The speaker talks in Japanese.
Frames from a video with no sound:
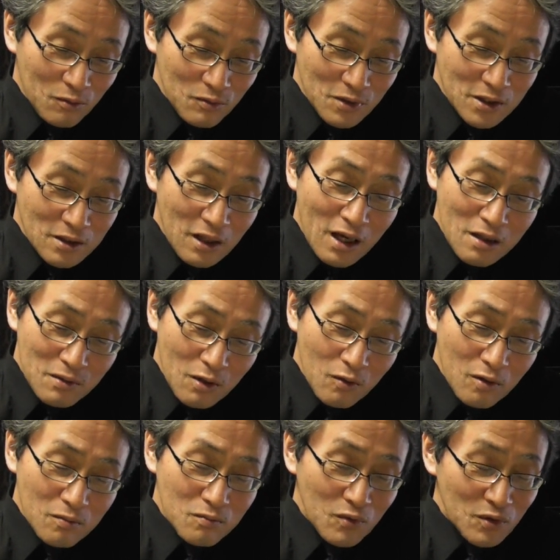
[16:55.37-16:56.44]
この北山
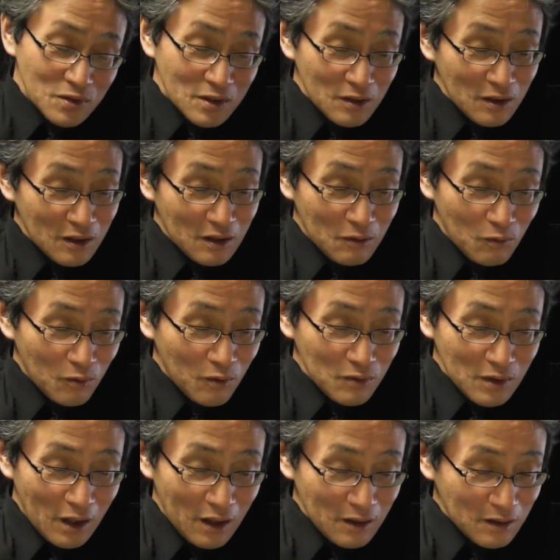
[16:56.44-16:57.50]
本門寺で
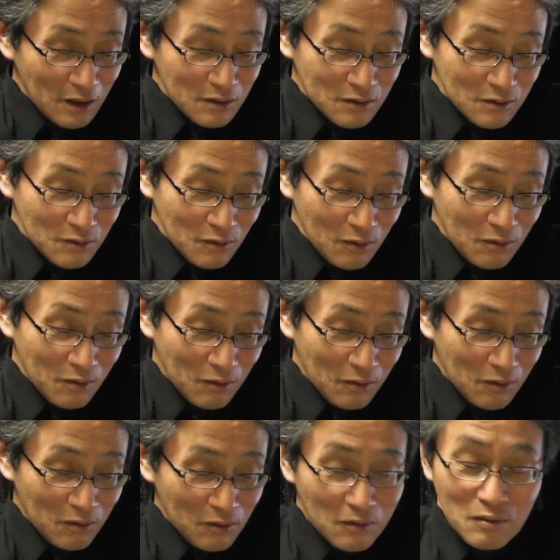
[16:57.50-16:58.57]
行われたっていうの
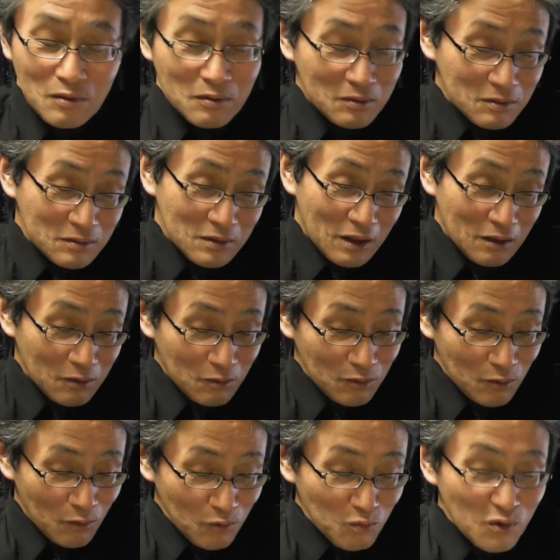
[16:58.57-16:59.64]
を、なんかこ
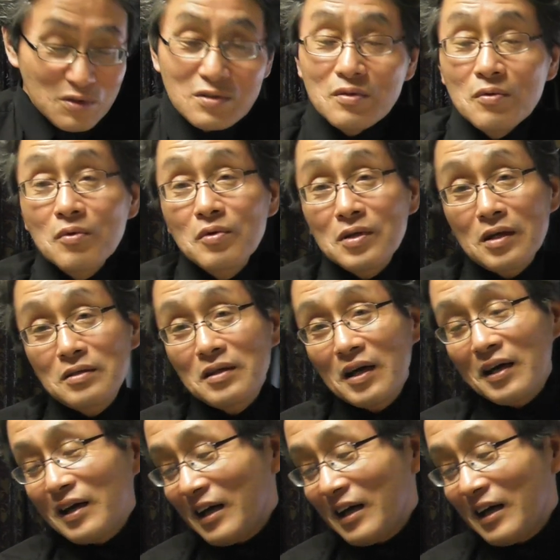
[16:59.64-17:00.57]
れ、ウもすのコーナーって